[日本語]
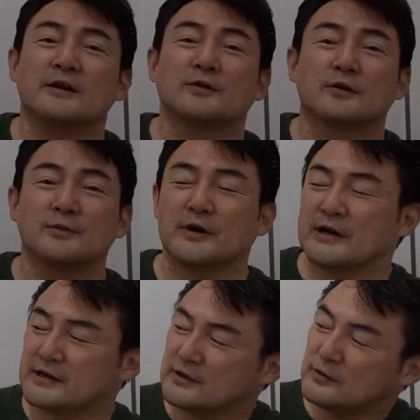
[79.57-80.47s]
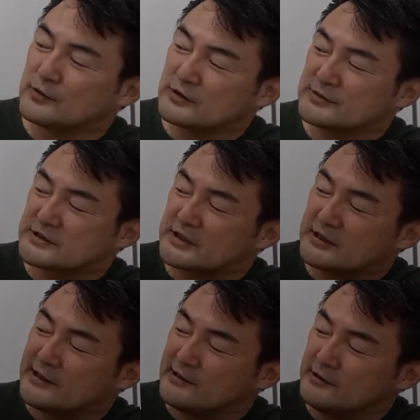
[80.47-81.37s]
これもはっきり覚えてますが
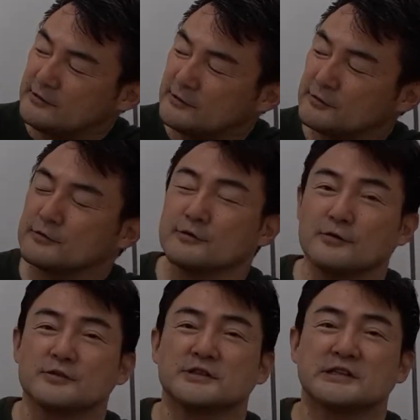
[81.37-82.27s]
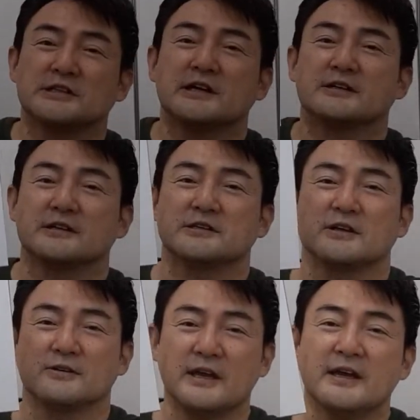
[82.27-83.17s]
金曜の夜7時半でした
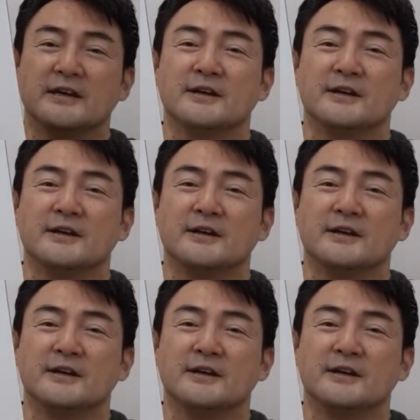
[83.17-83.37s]
よね